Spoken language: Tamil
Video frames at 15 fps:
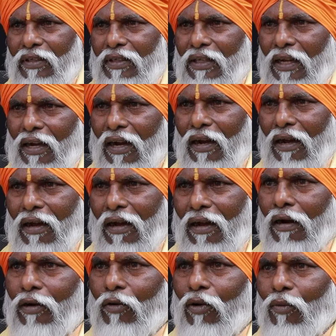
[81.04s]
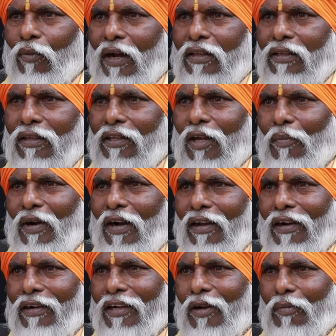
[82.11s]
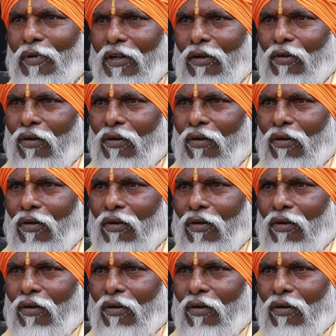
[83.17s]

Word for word: வந்துட்டியா அன்னு ஒரு வார்த்தை தமிழில் கேட்டால் எப்படி